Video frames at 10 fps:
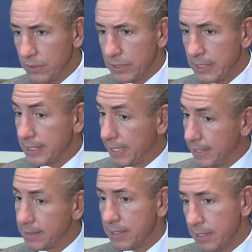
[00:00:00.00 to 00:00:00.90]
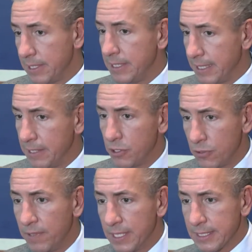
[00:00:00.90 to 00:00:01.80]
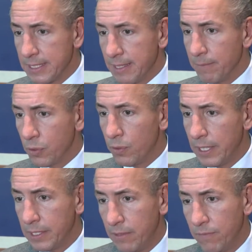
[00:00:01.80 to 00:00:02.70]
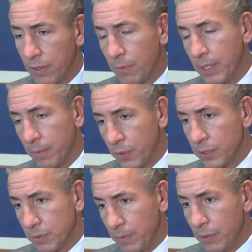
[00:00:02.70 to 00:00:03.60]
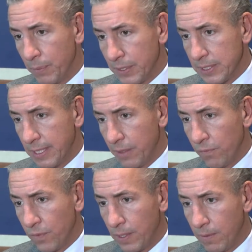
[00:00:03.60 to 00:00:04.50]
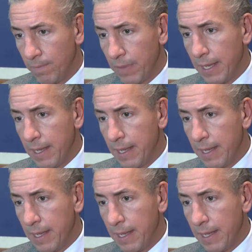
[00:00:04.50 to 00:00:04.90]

Sie zeigen sich identisch wie das Gesamtkollektiv, auch bei den postmenopausalen Frauen.